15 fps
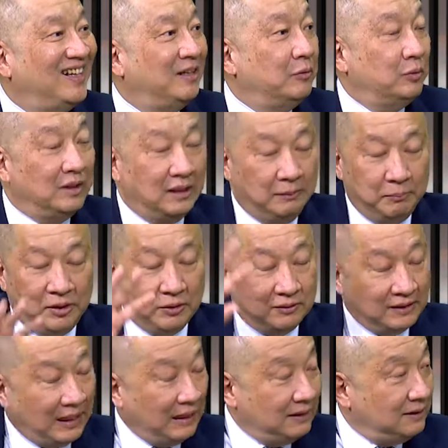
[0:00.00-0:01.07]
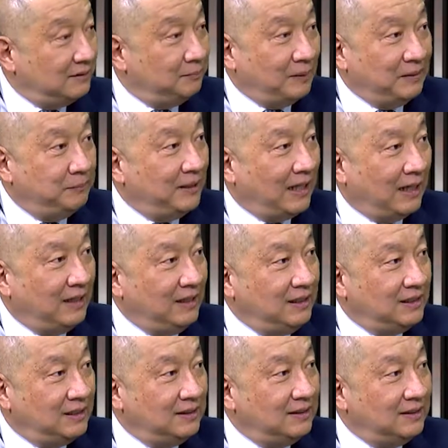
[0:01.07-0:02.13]
我的没有拿没没拿利
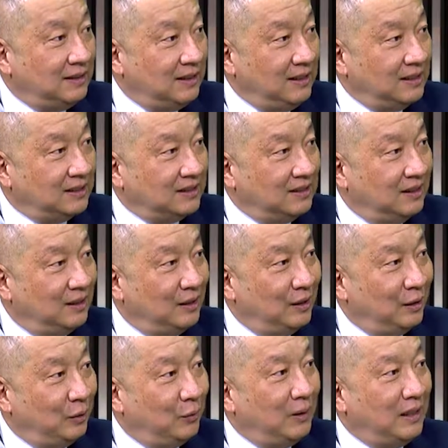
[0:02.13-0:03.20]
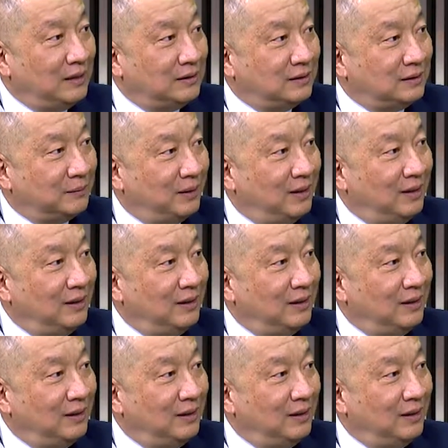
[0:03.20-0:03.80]
牺牲这个利息，换来是什么？